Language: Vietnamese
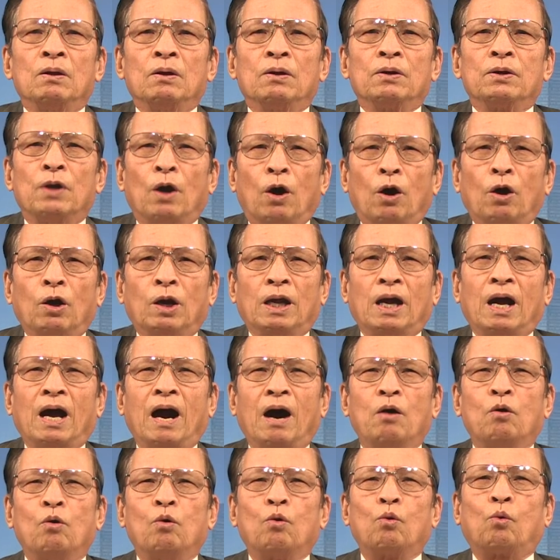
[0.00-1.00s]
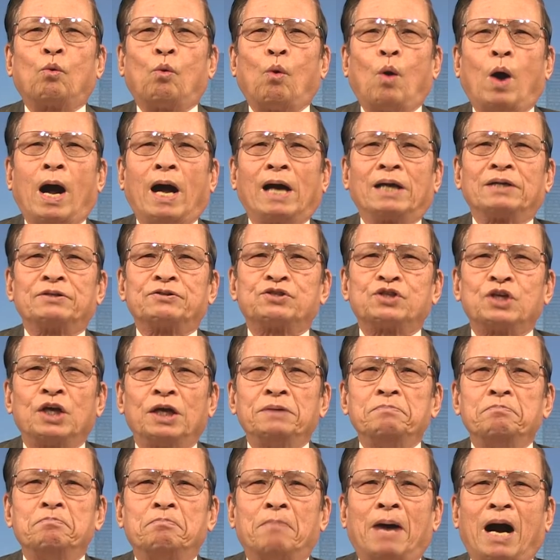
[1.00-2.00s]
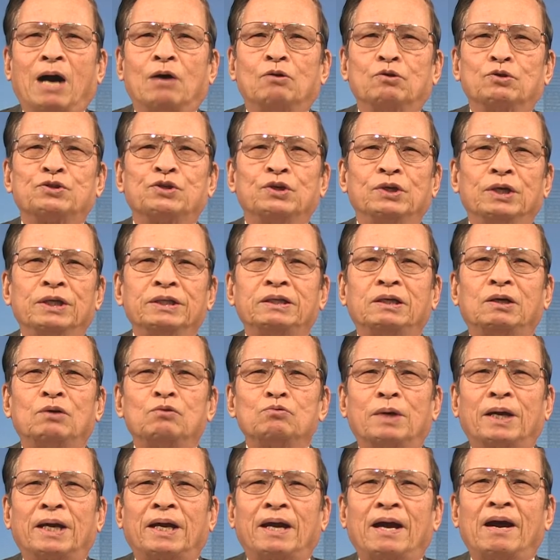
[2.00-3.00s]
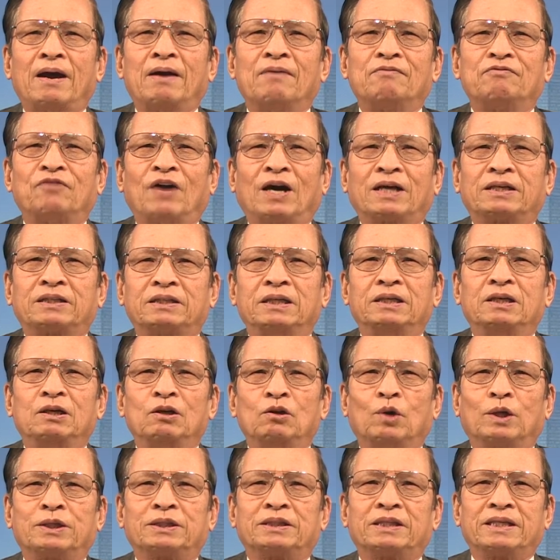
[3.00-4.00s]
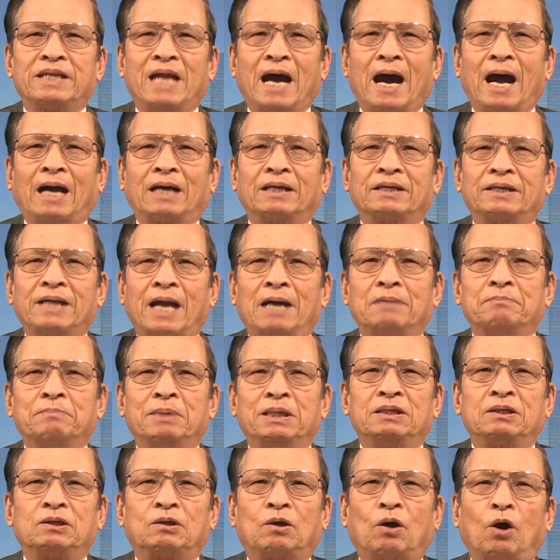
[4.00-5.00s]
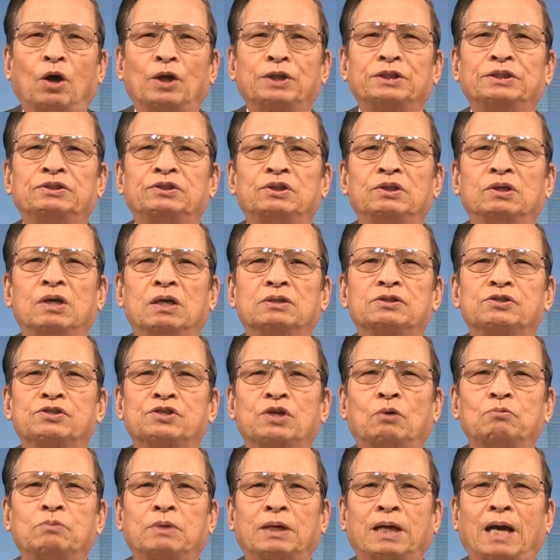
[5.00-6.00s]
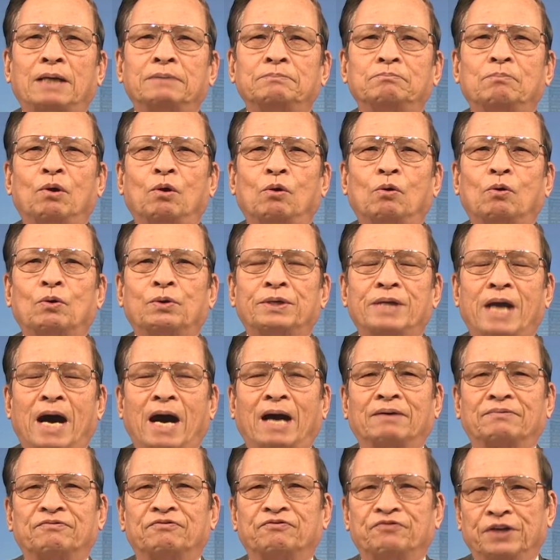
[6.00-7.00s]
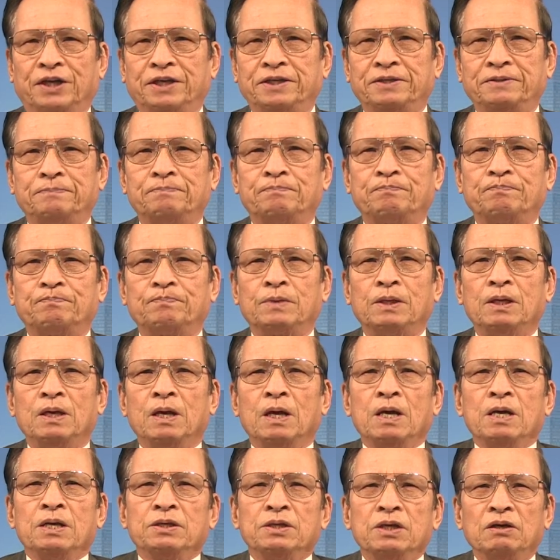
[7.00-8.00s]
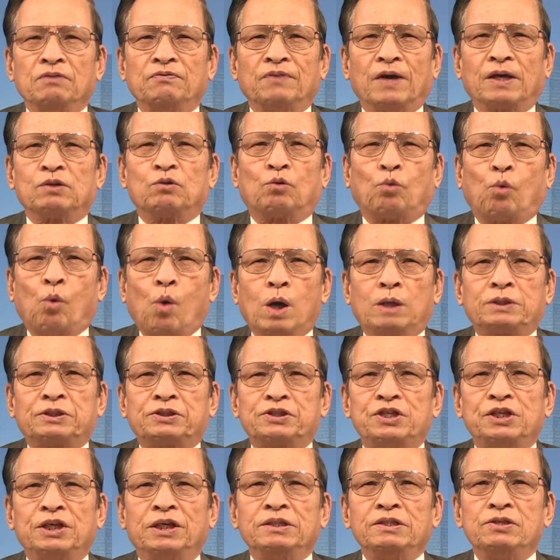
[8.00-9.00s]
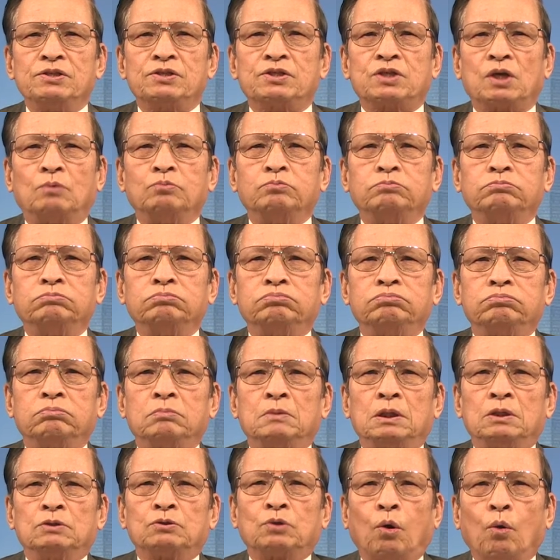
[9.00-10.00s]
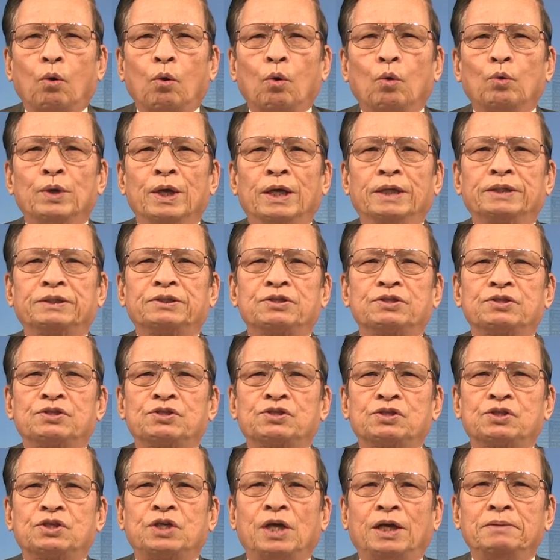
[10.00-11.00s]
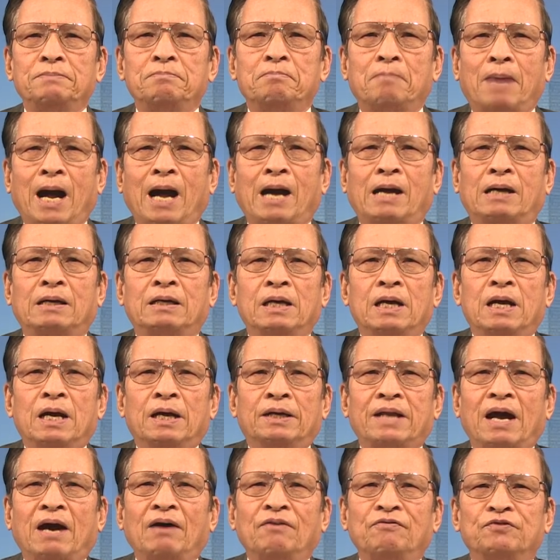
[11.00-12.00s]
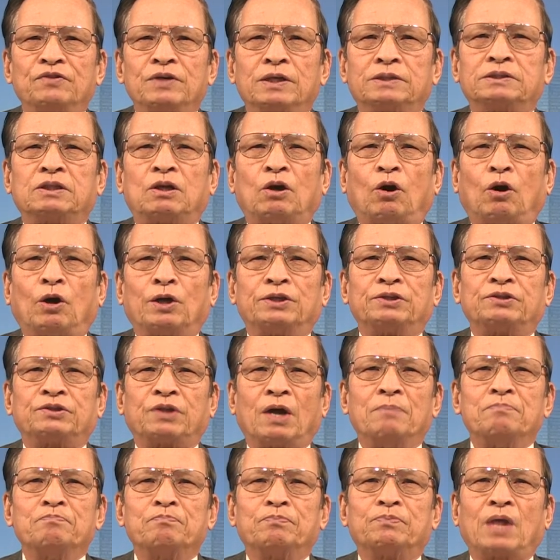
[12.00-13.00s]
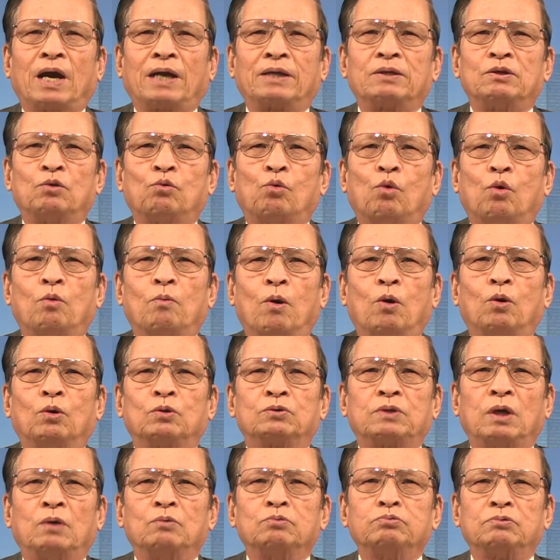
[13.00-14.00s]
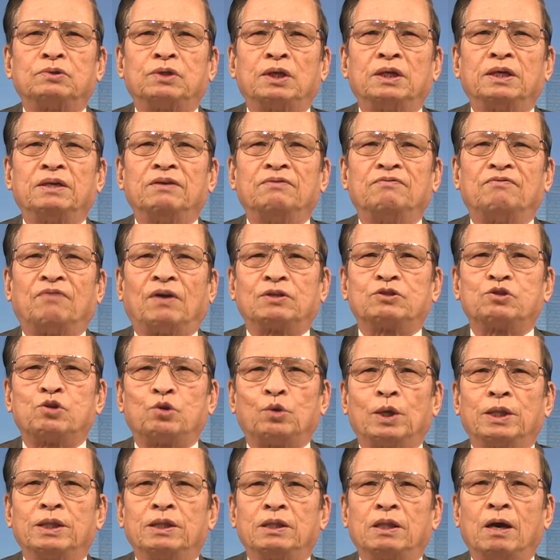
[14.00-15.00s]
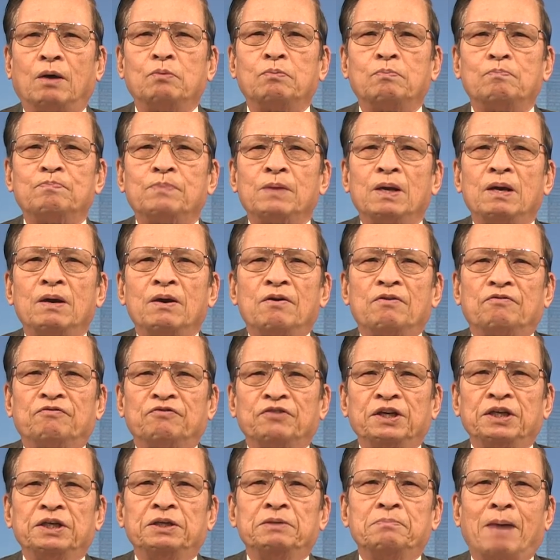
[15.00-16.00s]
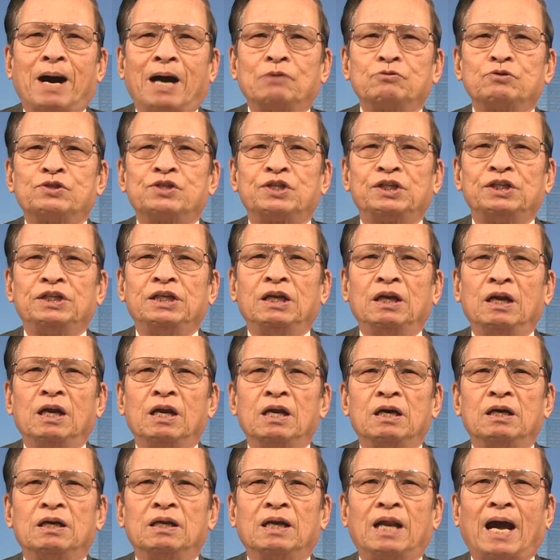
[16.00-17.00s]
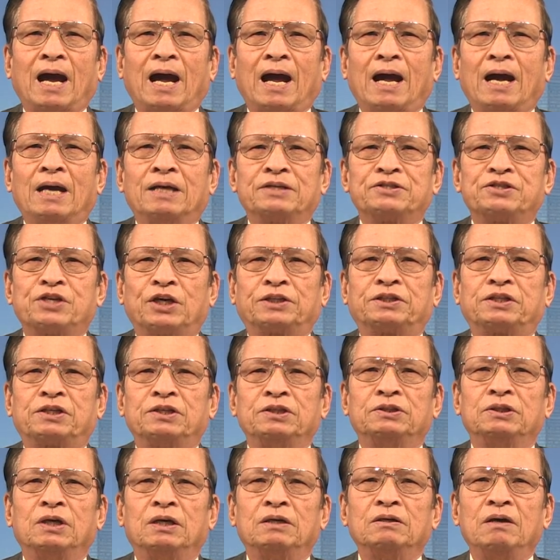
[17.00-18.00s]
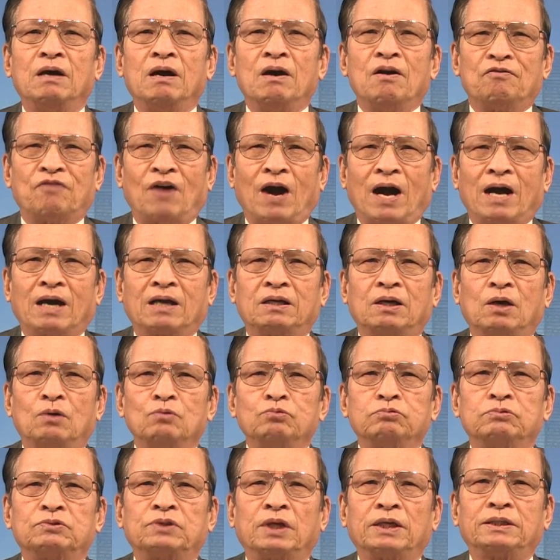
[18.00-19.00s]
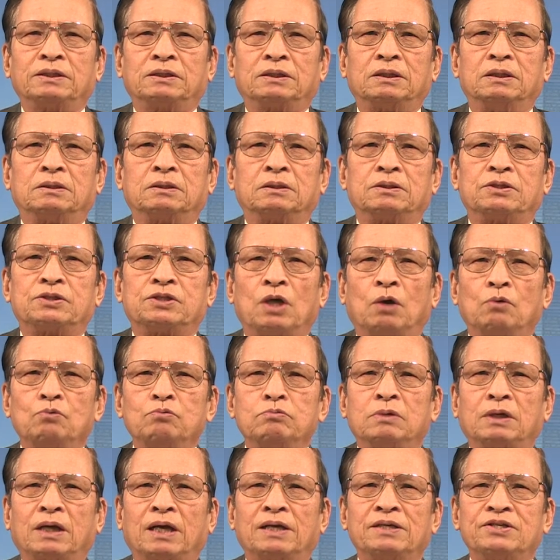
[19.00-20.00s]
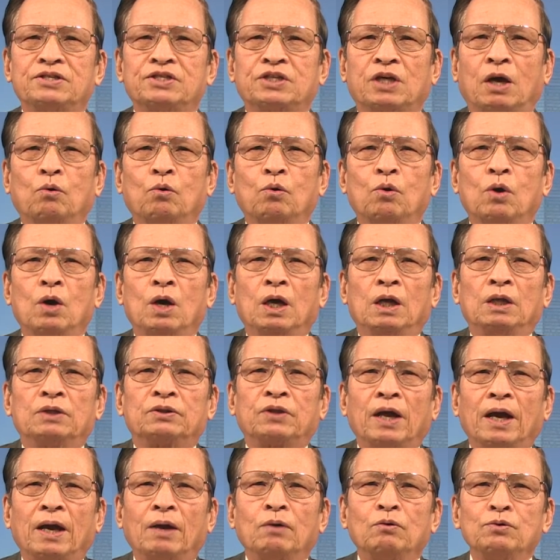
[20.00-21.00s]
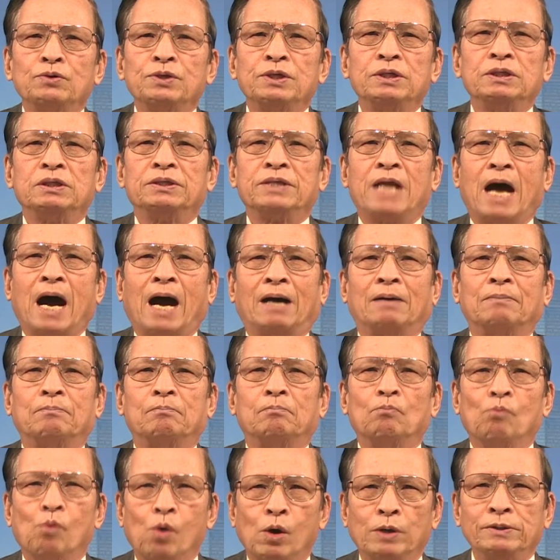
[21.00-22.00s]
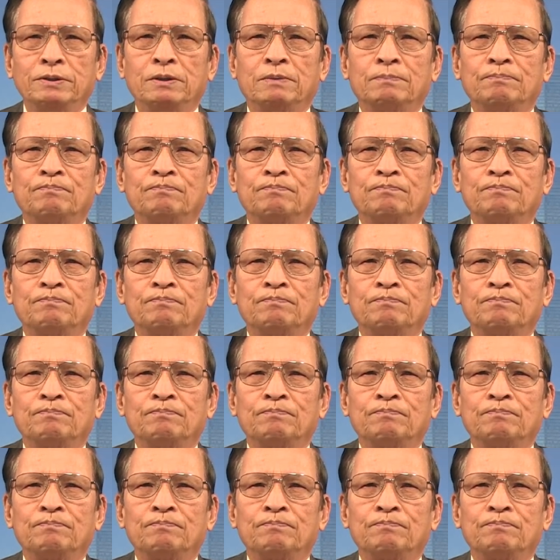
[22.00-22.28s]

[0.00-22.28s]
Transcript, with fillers: Đó là hậu quả trên bảo dưới không nghe và kỷ luật đảng đã bị coi thường trong cán bộ đảng viên. Như vậy cuộc chiến chống thù địch trên mạng đã vượt khỏi tầm tay của Bộ Thông tin và Truyền thông vì báo chí lơ là, chạch hướng và không tích cực chống cái xấu theo như đảng muốn.